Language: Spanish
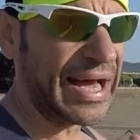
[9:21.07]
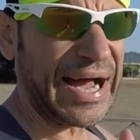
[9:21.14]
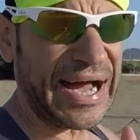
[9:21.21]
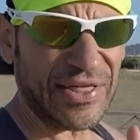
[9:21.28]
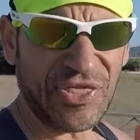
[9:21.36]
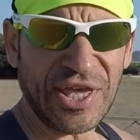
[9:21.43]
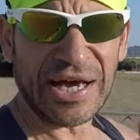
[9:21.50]

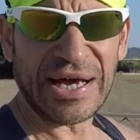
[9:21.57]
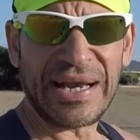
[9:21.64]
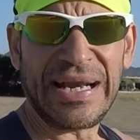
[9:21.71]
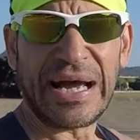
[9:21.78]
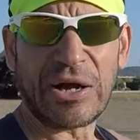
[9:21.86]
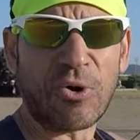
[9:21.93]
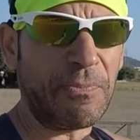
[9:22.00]
hacia
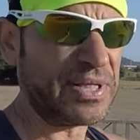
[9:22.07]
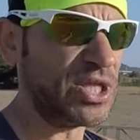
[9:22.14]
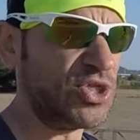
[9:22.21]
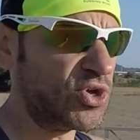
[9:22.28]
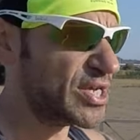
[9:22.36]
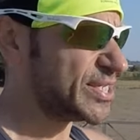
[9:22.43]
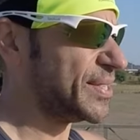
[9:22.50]
la
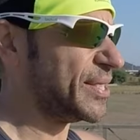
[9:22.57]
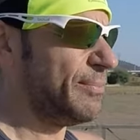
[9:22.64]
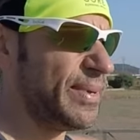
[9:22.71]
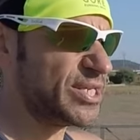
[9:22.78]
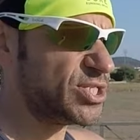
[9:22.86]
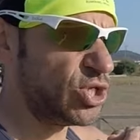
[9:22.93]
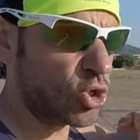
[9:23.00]
competición esa del
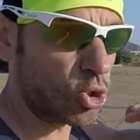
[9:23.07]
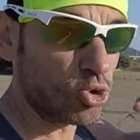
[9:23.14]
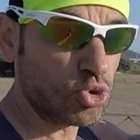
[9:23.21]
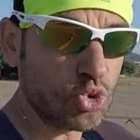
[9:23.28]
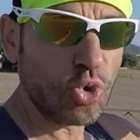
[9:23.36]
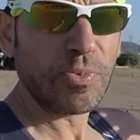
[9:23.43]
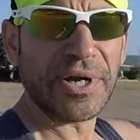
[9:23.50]
mes de
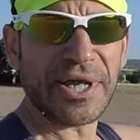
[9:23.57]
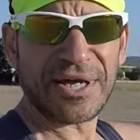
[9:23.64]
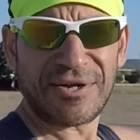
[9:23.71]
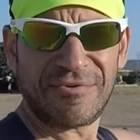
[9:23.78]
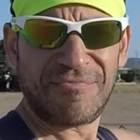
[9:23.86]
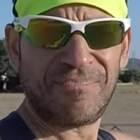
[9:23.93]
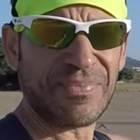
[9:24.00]
octubre,
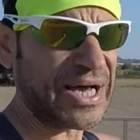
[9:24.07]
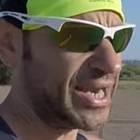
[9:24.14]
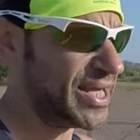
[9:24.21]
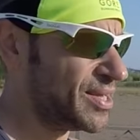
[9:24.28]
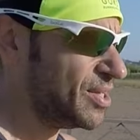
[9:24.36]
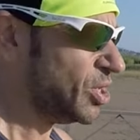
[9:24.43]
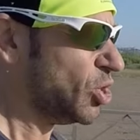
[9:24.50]
¿vale?